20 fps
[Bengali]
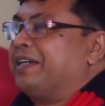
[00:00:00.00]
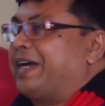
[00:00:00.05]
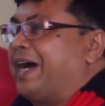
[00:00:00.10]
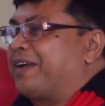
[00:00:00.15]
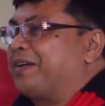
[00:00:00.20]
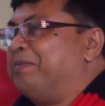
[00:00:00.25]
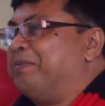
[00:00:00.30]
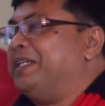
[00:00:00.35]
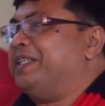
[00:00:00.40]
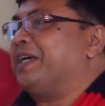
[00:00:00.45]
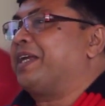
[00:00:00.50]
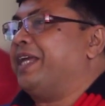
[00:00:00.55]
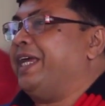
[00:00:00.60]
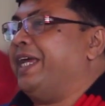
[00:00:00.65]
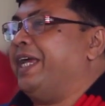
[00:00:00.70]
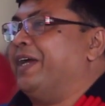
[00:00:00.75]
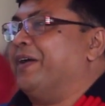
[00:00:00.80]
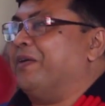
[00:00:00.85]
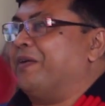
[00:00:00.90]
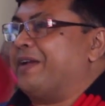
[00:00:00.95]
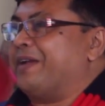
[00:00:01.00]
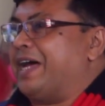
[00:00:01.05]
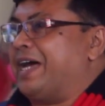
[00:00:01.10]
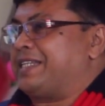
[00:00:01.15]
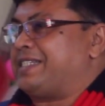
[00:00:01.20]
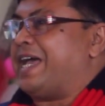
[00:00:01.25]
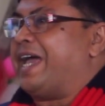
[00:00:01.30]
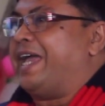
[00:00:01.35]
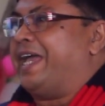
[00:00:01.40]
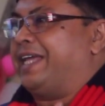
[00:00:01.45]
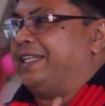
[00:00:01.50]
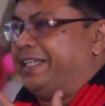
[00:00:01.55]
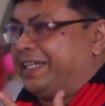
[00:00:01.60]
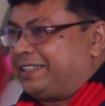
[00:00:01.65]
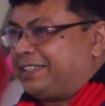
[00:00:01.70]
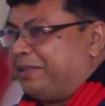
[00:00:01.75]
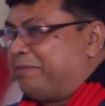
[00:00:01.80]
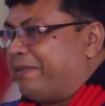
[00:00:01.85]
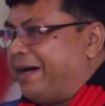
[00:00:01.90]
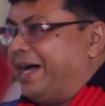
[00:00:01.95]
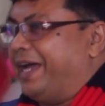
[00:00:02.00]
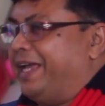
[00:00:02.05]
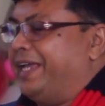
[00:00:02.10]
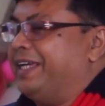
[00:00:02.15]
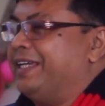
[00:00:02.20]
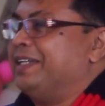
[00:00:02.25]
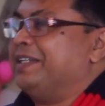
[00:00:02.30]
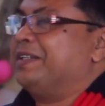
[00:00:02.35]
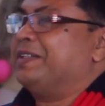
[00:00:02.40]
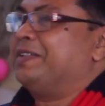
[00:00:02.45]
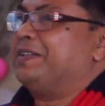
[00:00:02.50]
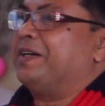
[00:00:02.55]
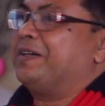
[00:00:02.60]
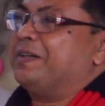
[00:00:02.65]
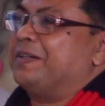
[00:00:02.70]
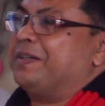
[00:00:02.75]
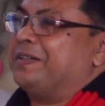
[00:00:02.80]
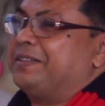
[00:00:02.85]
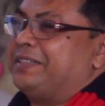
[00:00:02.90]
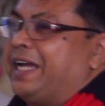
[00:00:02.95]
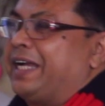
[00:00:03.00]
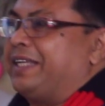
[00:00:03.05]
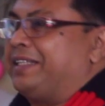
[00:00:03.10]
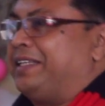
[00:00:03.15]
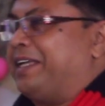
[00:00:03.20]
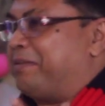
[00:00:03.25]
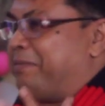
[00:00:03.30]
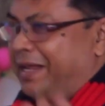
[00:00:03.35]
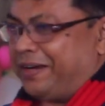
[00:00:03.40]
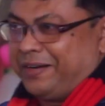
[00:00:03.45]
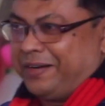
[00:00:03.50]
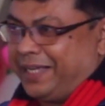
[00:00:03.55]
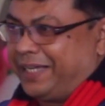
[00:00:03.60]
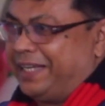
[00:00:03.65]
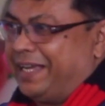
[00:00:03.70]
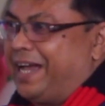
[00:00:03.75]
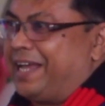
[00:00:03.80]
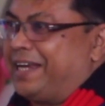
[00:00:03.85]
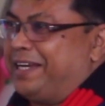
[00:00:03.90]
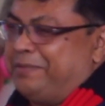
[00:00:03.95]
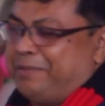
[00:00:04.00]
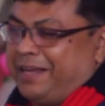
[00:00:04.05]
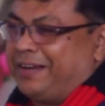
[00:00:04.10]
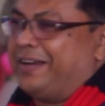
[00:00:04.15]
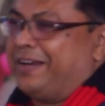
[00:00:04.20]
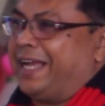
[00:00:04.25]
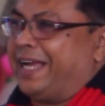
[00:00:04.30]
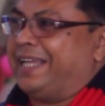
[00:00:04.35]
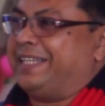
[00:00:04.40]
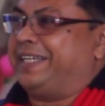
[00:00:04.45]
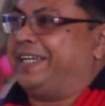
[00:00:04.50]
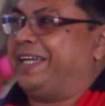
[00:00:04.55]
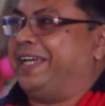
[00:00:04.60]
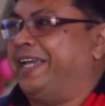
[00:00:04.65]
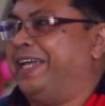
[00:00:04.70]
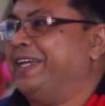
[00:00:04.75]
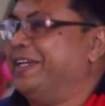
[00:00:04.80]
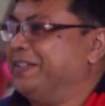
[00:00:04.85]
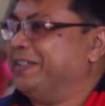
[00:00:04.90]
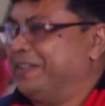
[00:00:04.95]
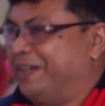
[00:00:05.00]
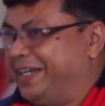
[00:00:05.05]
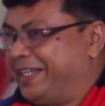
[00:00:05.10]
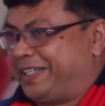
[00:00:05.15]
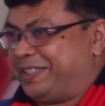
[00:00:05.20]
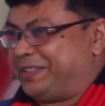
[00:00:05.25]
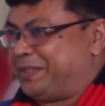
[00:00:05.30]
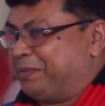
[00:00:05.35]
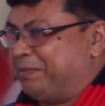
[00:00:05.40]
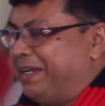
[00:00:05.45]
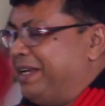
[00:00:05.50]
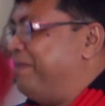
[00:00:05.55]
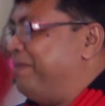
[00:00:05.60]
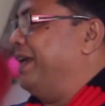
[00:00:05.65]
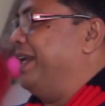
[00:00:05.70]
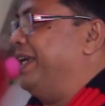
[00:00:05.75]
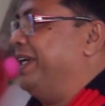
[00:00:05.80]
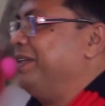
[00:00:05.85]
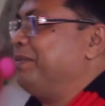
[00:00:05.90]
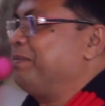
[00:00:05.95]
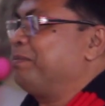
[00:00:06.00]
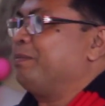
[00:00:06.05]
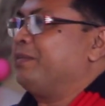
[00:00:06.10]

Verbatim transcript: কারো ভিতরে ওনার ছায়া দেখতে পায় তখন তাকে তার ভালো লাগে আর এই ভালো লাগা থেকে অনেক কিছু বলে ফেলেন